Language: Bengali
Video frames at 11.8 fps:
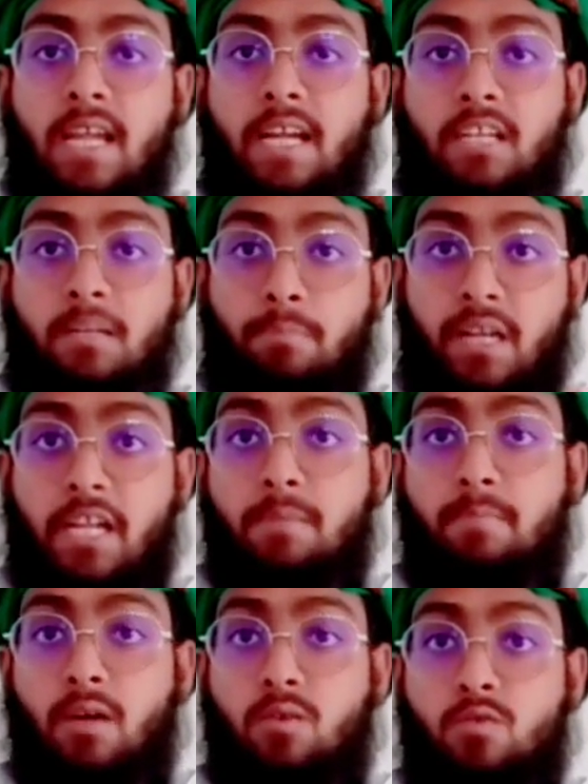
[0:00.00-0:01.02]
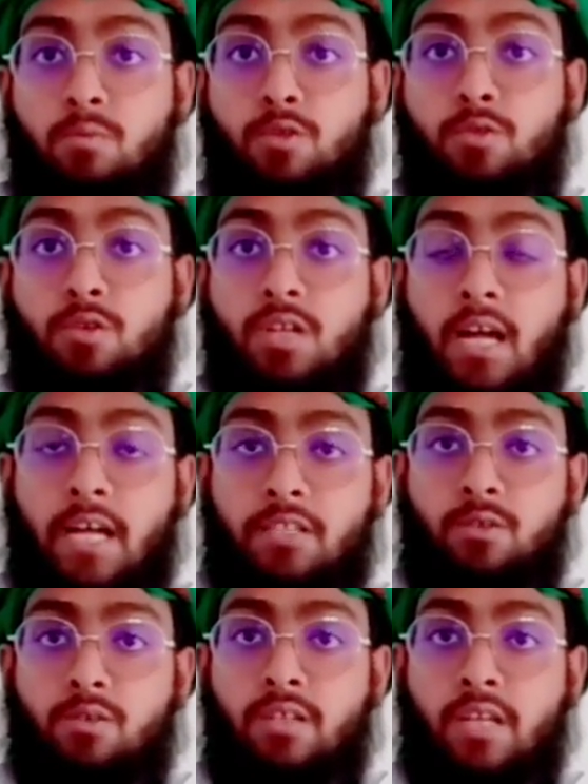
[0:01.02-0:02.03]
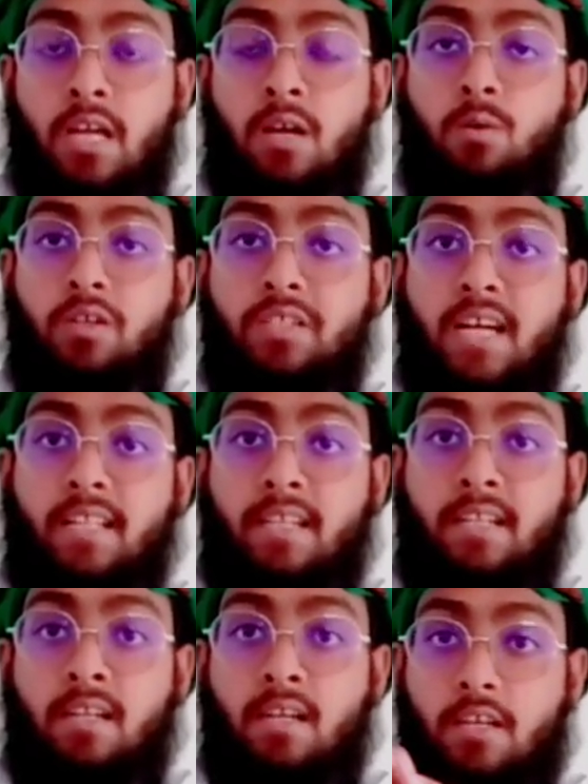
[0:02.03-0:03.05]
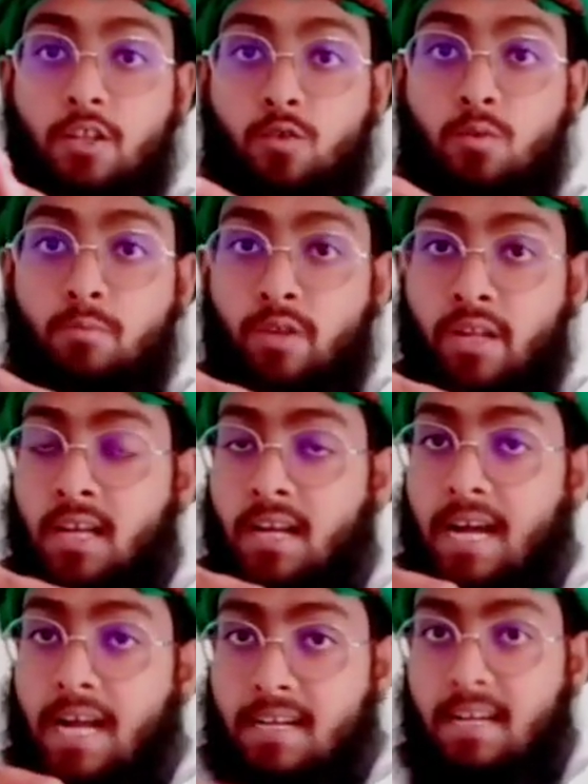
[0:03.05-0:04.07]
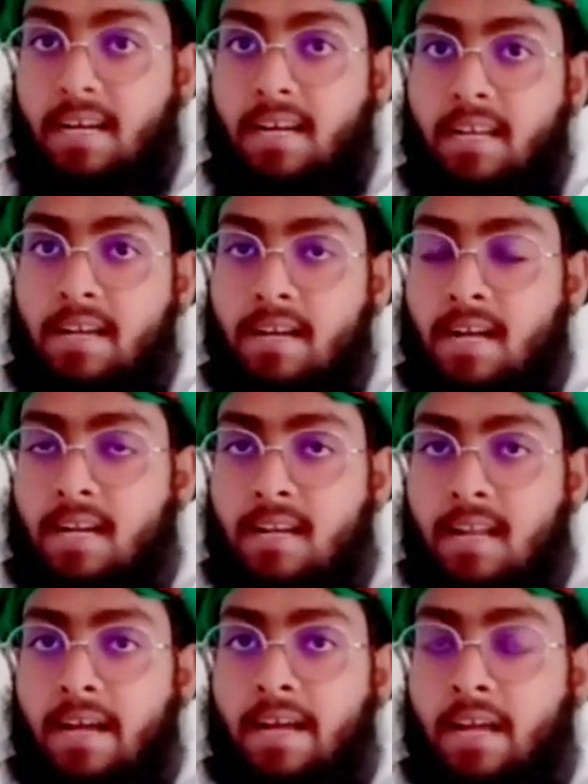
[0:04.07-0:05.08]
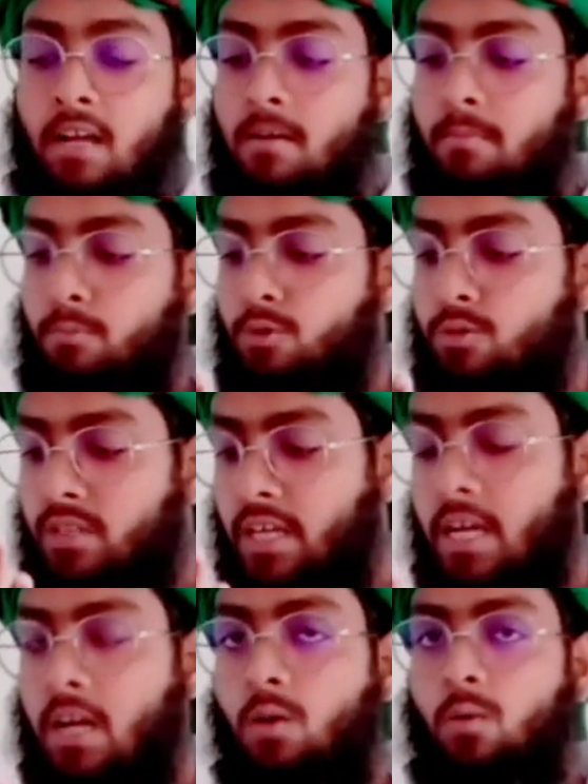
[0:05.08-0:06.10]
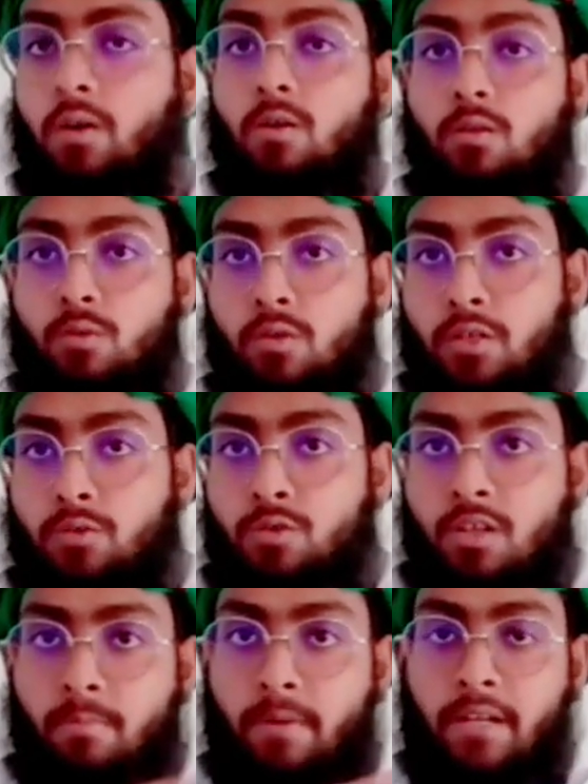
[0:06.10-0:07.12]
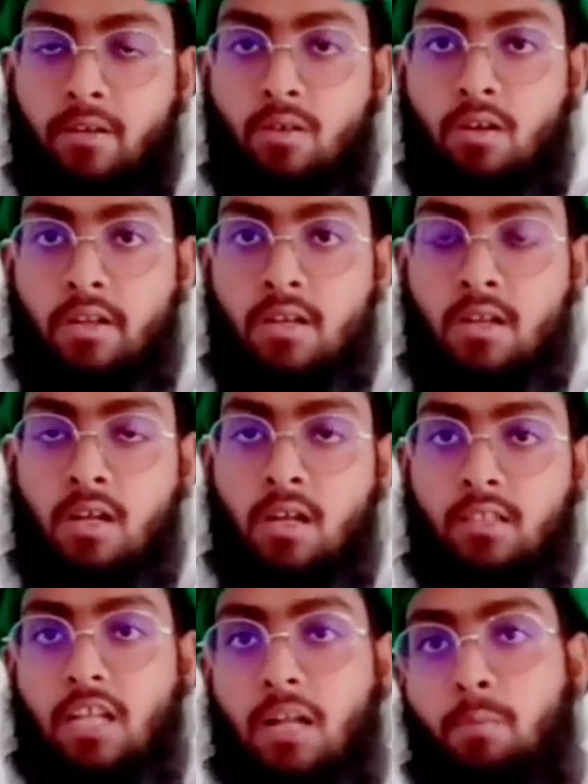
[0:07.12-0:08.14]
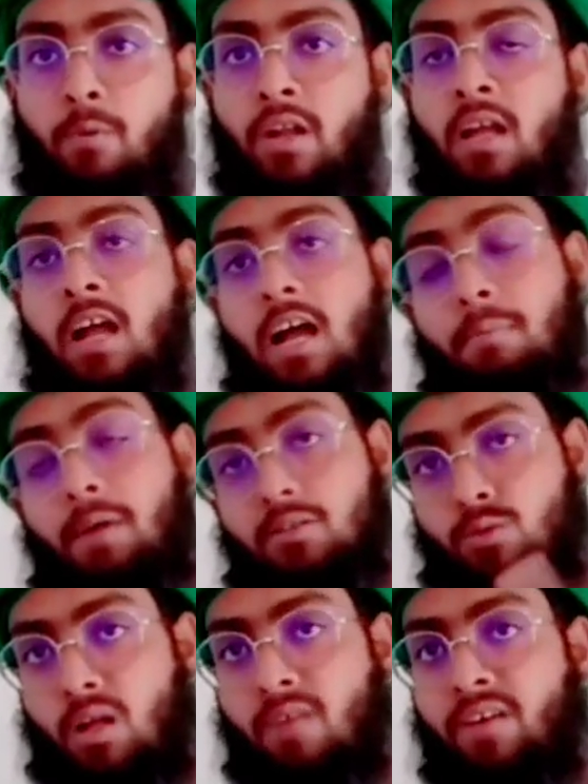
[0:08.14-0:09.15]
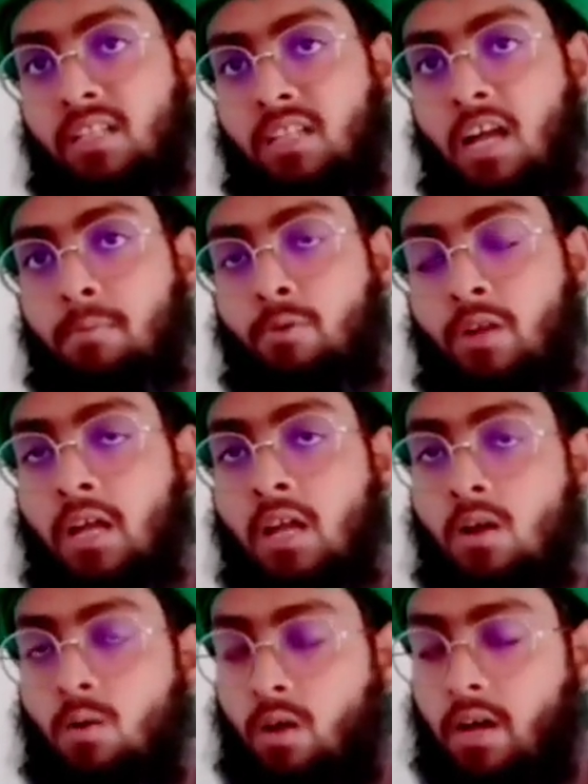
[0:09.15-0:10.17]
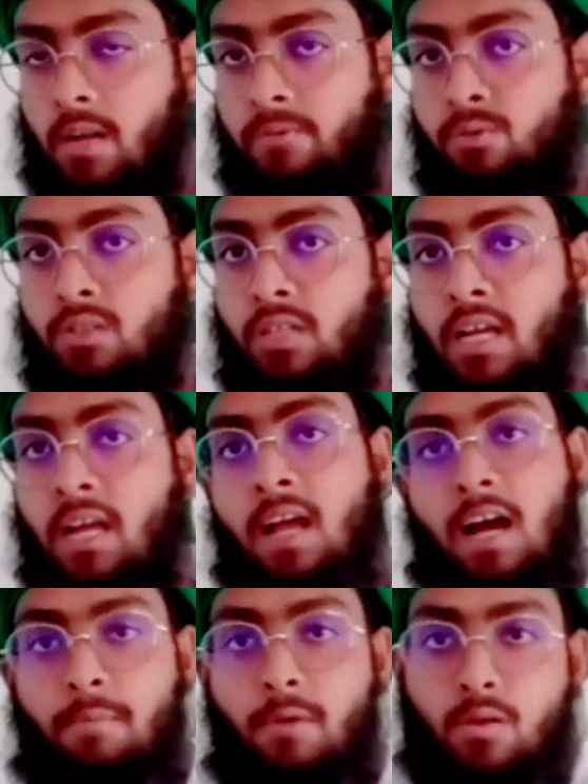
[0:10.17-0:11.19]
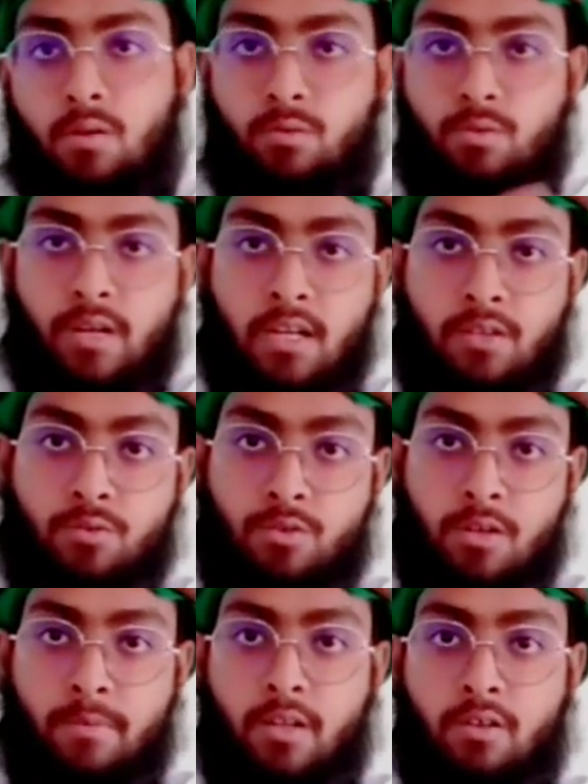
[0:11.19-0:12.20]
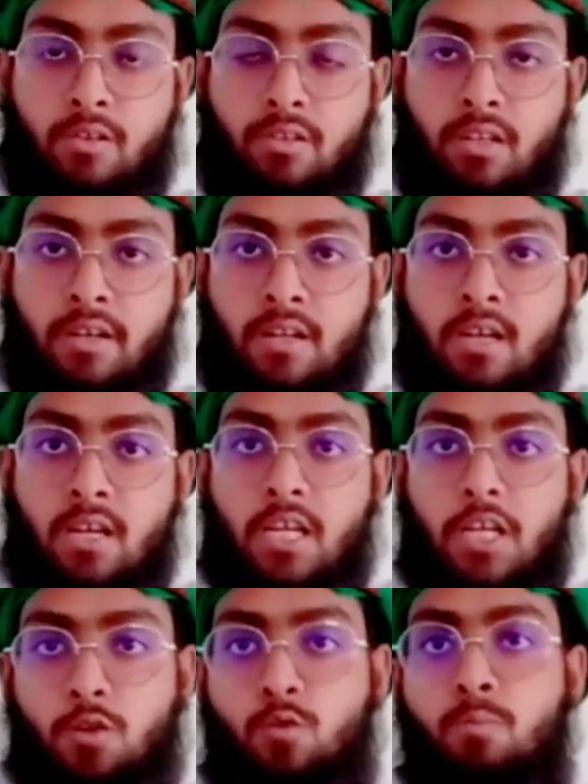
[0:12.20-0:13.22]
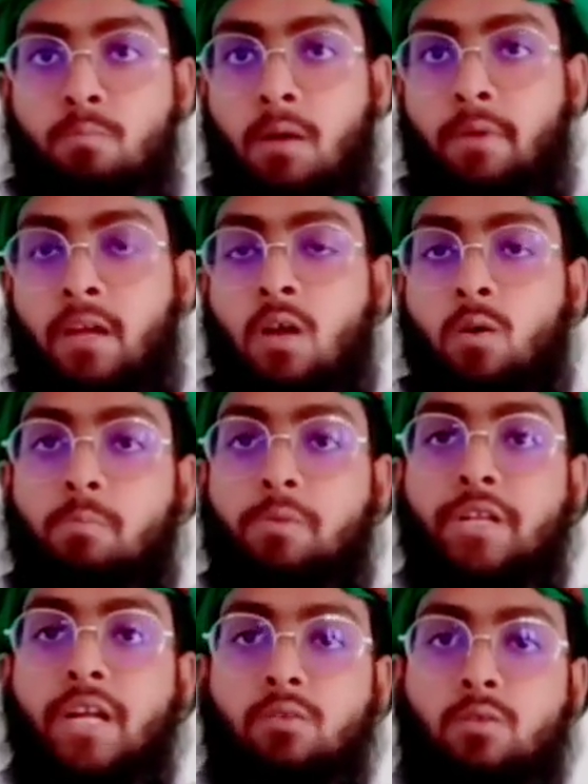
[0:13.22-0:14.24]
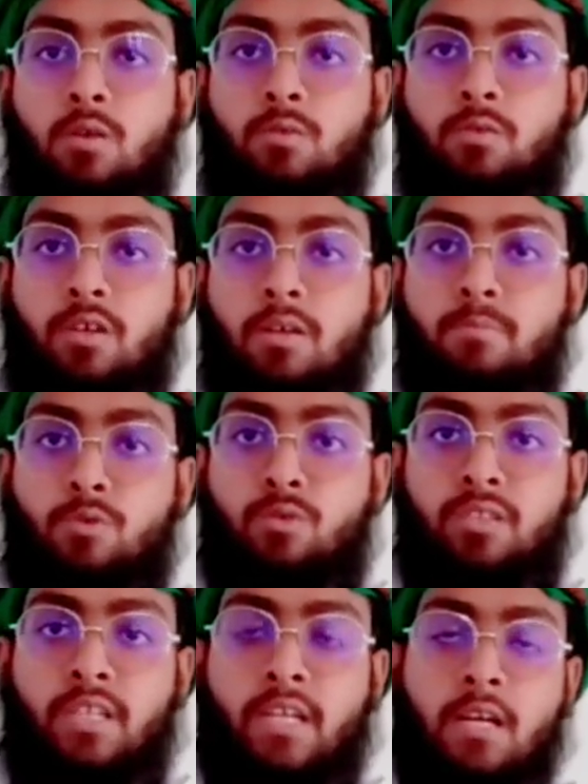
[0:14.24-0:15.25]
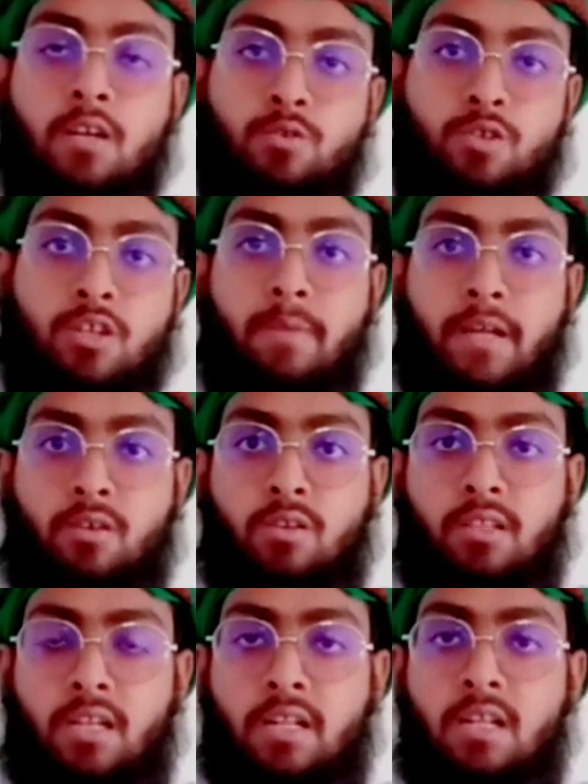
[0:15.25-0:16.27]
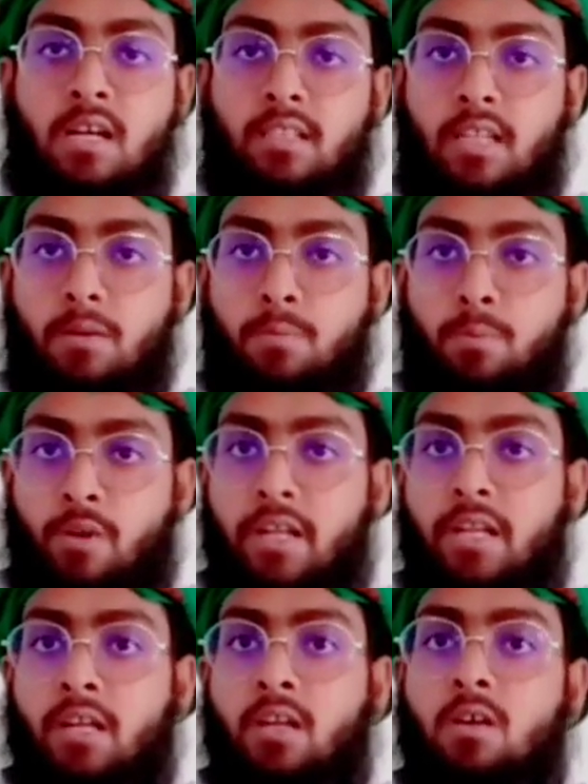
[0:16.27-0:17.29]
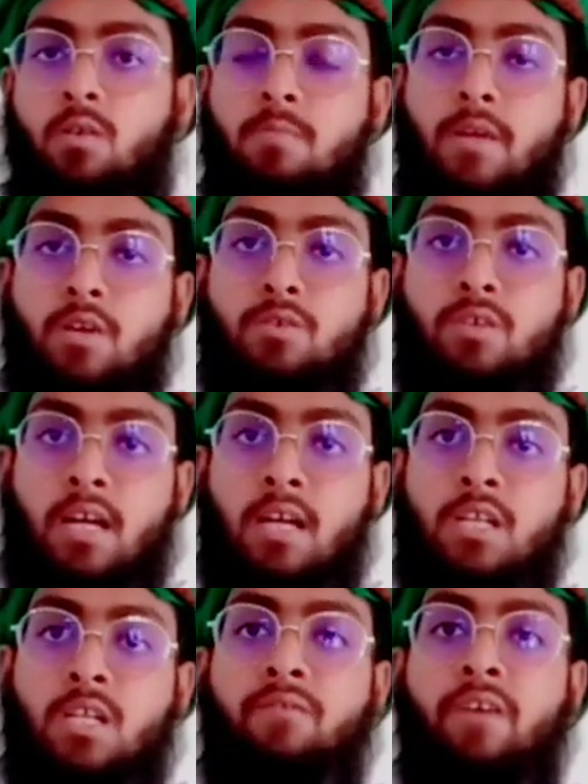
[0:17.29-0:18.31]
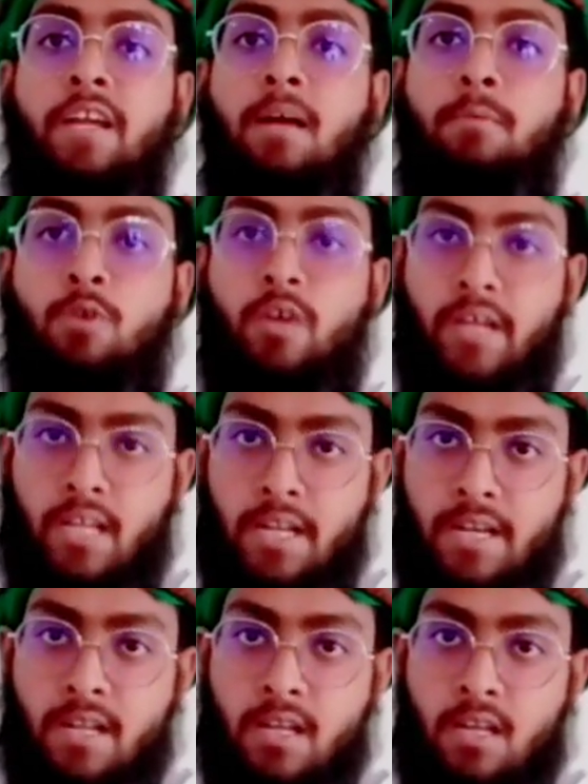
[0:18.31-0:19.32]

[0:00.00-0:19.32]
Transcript: একটি ব্লেড বা কোনো বস্তুর সাহায্য নিয়ে ওই জায়গা তার এরকম করে কাট লাগাইলেন কাট লাগায় মুখ দিয়ে ওই রক্তকে চুষে বার করলেন তারপরে আবার সুরা ফাতিহা পরে ওখানে ফু দিয়ে আবার রক্তটাকে চুষে বার করে দিলেন এরকমভাবে ওই বিষাক্ত রক্তকে মুখ দিয়ে চুষে বার করে দিলেন তারপরেই ওই মানুষটা শিফায়াব হয়ে গেলেন